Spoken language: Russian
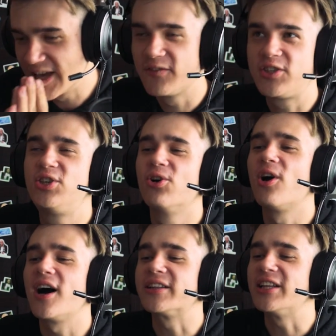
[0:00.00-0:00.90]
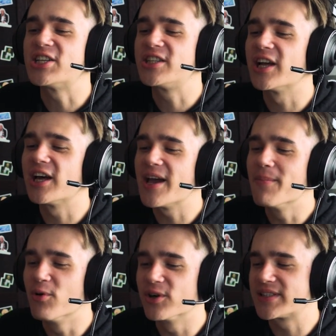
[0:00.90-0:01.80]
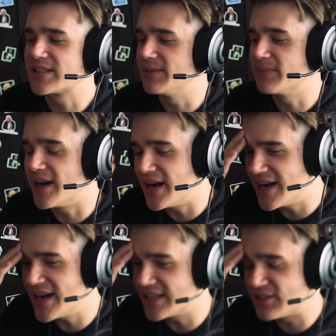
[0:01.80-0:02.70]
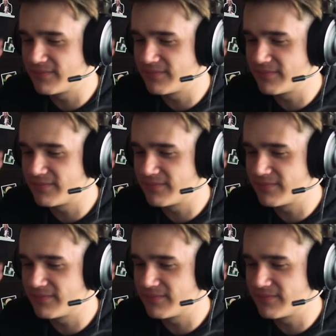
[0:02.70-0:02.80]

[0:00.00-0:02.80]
Все отлично, эмоций. А,